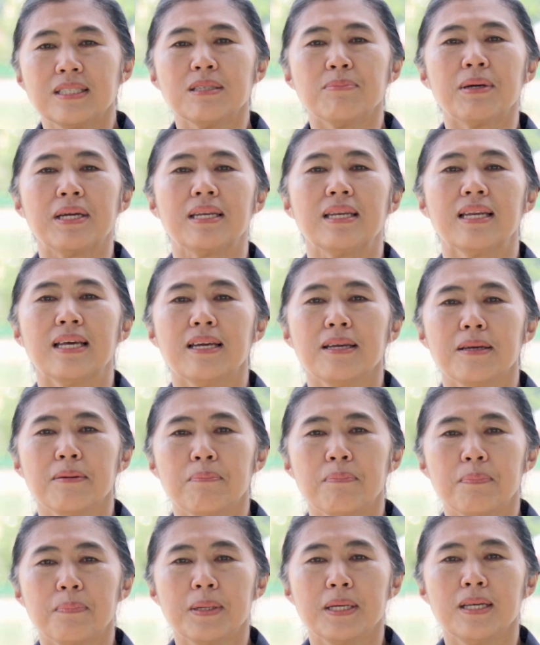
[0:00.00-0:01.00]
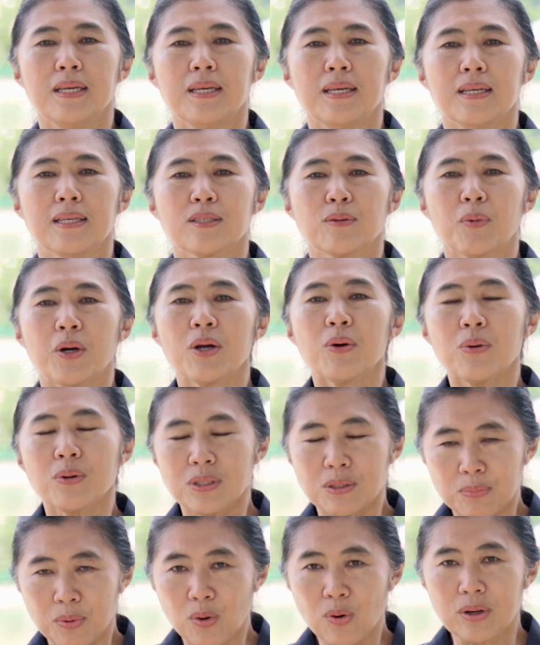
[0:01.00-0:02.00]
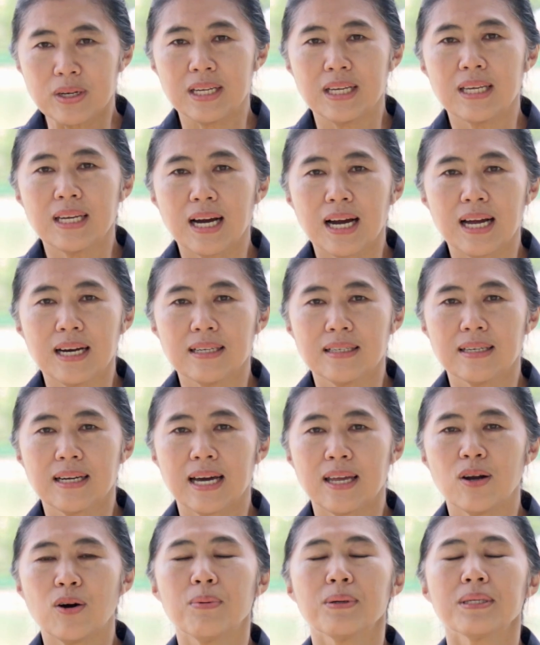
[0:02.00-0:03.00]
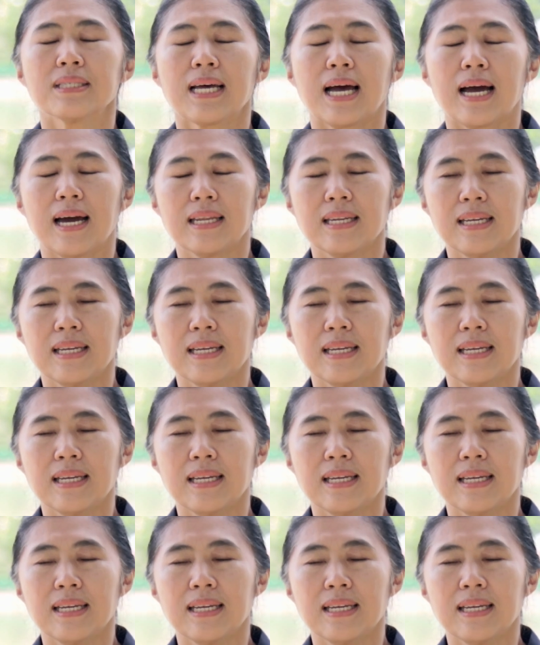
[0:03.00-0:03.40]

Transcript: ือน 11 ในปี 266 นี้นะคะ หรืองานออกพรรษา